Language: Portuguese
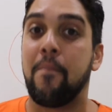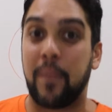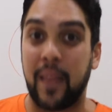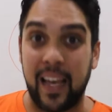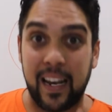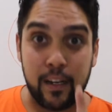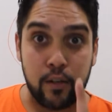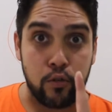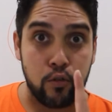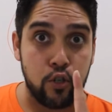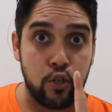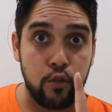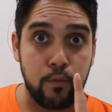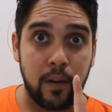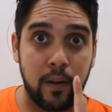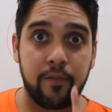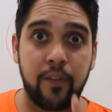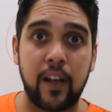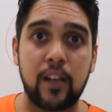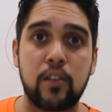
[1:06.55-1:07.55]
Ela surgiu
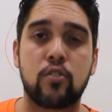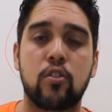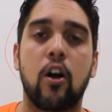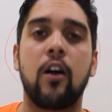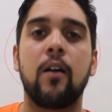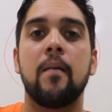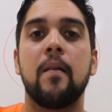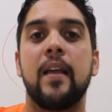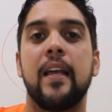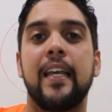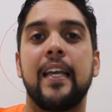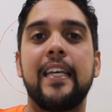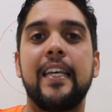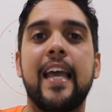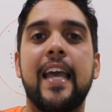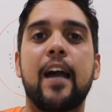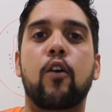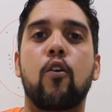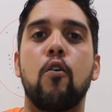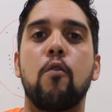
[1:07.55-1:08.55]
uma vez só
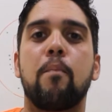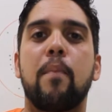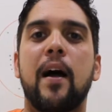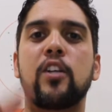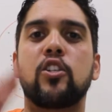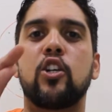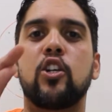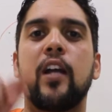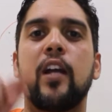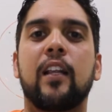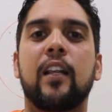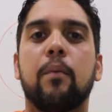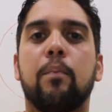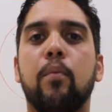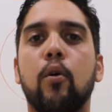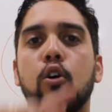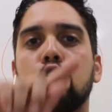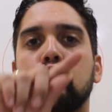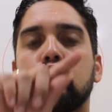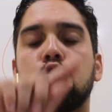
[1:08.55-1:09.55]
e é compartilhada
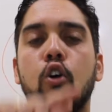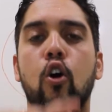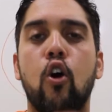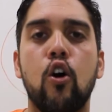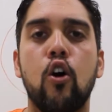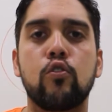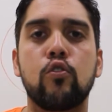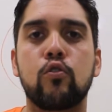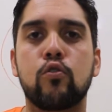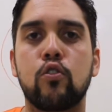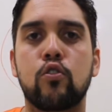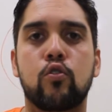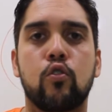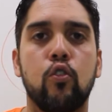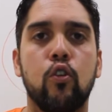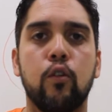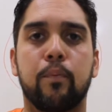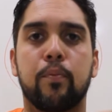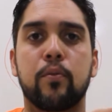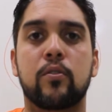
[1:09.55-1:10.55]
por todos os
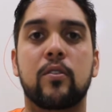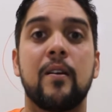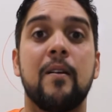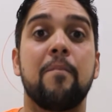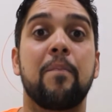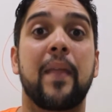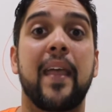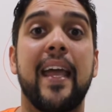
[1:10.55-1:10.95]
grupos.